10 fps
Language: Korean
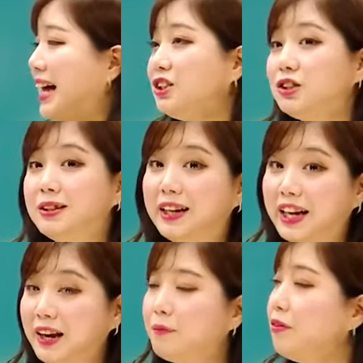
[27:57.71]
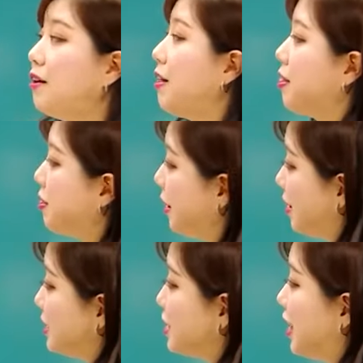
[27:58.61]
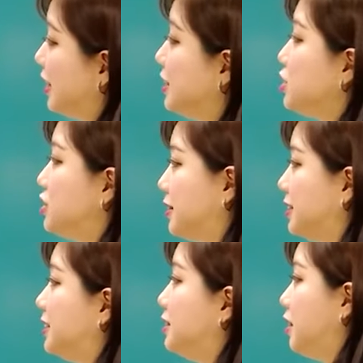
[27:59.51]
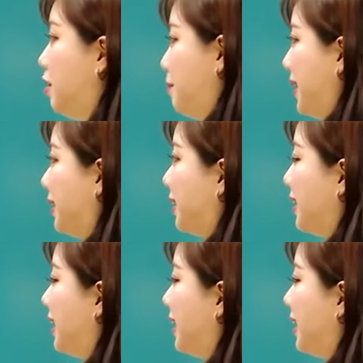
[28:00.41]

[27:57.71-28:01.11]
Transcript: asked to give your thoughts on a certain topic.